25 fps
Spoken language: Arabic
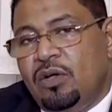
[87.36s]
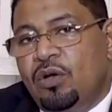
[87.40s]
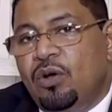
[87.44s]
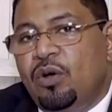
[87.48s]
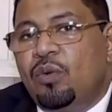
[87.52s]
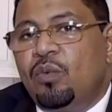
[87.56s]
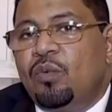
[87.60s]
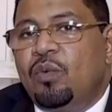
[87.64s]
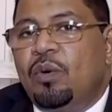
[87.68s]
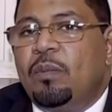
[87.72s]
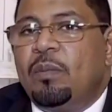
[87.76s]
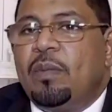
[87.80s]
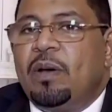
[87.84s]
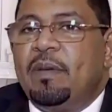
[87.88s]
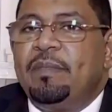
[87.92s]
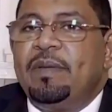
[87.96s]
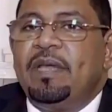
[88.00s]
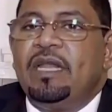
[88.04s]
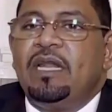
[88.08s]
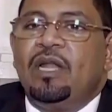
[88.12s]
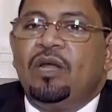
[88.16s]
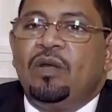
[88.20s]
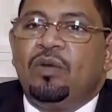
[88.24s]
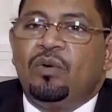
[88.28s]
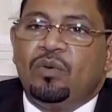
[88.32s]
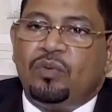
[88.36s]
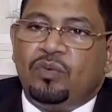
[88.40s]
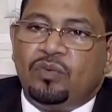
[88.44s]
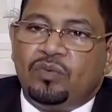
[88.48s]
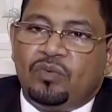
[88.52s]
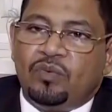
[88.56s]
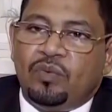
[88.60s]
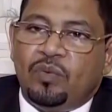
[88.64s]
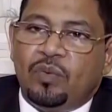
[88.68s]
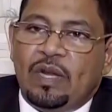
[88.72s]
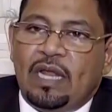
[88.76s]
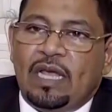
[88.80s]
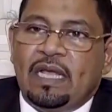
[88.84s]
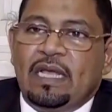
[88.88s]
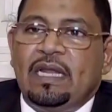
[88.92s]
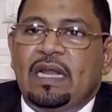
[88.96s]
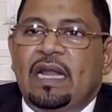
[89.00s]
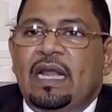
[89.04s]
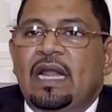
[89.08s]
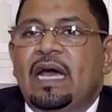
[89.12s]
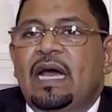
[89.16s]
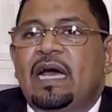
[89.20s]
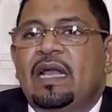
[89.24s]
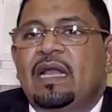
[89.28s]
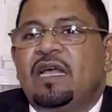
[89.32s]
وما بين العقود لكن
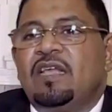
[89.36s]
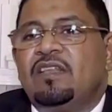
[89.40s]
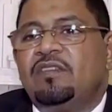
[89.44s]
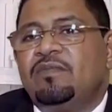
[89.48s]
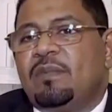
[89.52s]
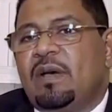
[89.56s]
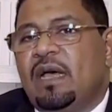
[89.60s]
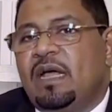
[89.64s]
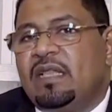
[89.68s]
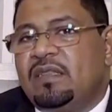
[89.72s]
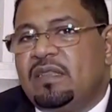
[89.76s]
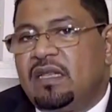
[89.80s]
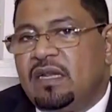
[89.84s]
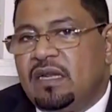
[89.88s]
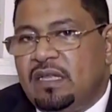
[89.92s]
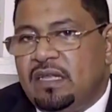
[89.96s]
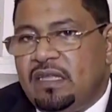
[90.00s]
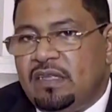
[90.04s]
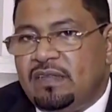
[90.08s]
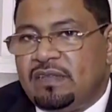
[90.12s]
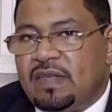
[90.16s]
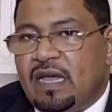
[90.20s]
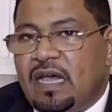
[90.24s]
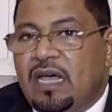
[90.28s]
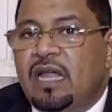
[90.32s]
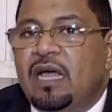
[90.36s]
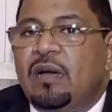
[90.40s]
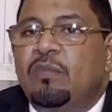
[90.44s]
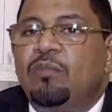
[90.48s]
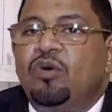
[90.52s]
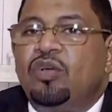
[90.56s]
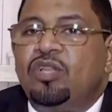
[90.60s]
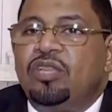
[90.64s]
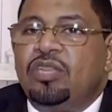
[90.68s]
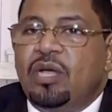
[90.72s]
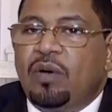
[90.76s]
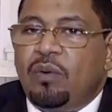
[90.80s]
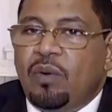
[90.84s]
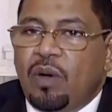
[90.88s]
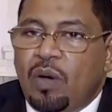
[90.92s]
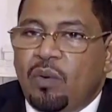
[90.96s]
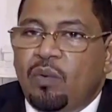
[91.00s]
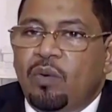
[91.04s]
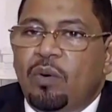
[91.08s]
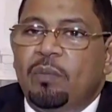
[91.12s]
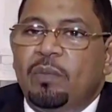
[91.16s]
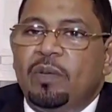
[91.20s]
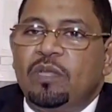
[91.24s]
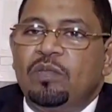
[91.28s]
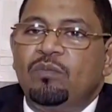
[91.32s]
الآن أصبح التركيز على محتوى
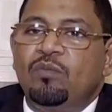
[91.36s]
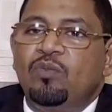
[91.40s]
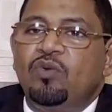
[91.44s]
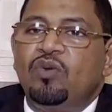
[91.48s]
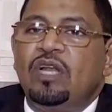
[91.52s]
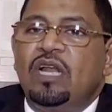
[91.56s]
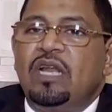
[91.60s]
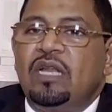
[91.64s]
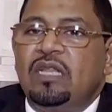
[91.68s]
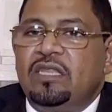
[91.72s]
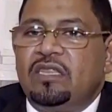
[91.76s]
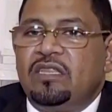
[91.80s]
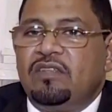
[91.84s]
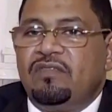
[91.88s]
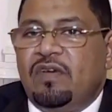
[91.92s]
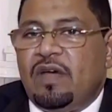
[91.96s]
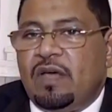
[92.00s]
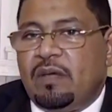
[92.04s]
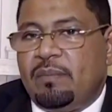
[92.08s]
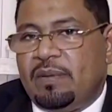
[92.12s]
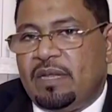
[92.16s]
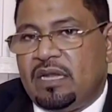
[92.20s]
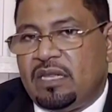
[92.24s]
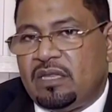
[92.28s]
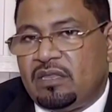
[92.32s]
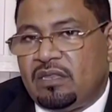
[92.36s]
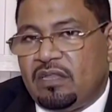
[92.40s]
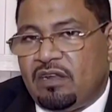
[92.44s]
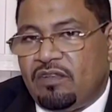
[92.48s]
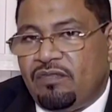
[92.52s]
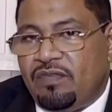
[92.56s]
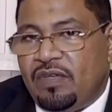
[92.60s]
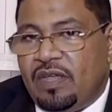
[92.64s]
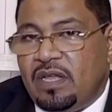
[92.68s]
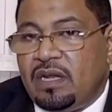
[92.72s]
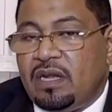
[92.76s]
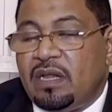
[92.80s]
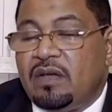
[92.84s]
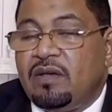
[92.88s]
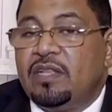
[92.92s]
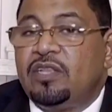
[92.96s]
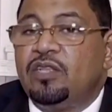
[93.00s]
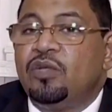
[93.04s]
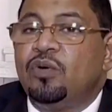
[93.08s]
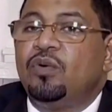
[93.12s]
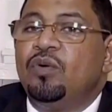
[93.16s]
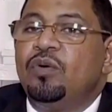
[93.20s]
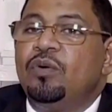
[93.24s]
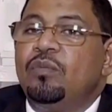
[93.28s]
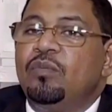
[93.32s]
ومضمون الاتفاق بين الطرفين وقد
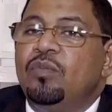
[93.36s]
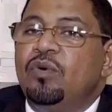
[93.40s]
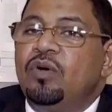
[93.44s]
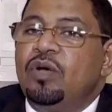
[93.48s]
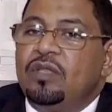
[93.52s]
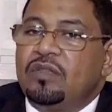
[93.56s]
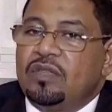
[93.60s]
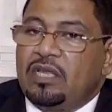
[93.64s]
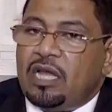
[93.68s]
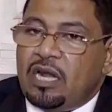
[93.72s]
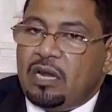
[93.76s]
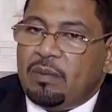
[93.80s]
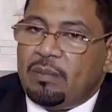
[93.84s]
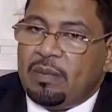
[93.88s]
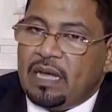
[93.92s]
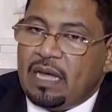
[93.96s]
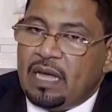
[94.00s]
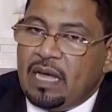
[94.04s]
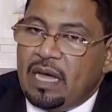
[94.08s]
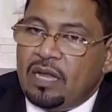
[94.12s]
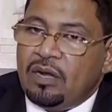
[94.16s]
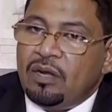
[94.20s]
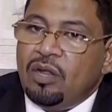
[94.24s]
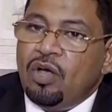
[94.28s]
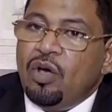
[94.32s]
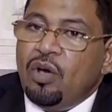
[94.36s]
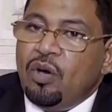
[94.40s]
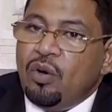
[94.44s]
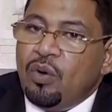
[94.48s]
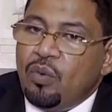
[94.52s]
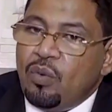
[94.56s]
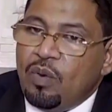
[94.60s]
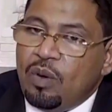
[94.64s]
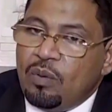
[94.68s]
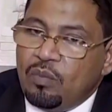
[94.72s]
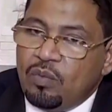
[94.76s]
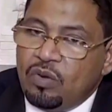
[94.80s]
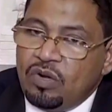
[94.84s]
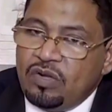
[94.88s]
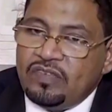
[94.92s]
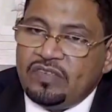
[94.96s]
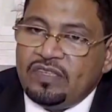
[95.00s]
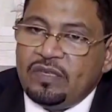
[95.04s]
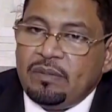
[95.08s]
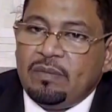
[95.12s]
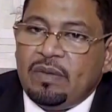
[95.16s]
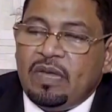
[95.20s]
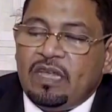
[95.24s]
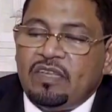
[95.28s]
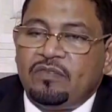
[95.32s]
يكون طالما كان هو
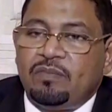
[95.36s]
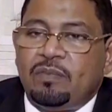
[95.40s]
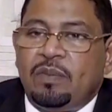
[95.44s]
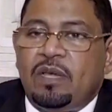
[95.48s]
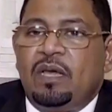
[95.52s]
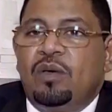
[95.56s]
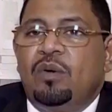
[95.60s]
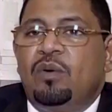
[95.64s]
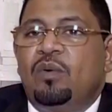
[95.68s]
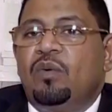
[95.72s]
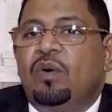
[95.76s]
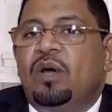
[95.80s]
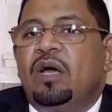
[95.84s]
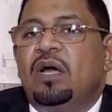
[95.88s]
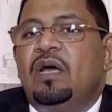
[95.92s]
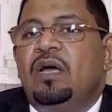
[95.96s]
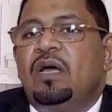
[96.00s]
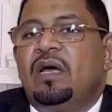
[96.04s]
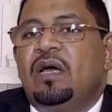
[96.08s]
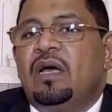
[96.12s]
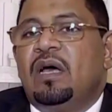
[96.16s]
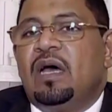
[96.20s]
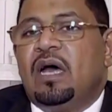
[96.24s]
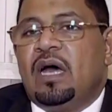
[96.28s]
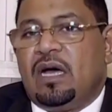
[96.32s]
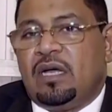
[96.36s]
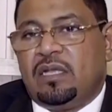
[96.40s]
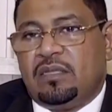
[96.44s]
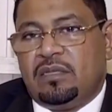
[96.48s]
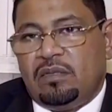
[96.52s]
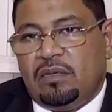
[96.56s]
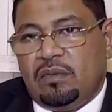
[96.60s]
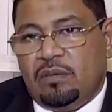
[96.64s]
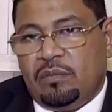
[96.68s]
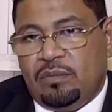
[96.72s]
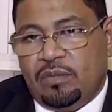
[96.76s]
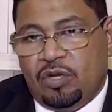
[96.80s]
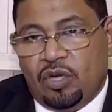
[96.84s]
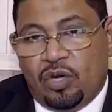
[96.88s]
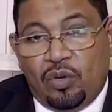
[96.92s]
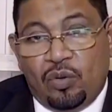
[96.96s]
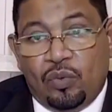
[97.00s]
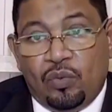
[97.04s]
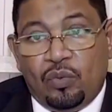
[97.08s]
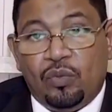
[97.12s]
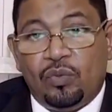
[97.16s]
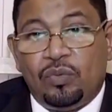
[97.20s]
ملزم أصبح هو عقد من العقود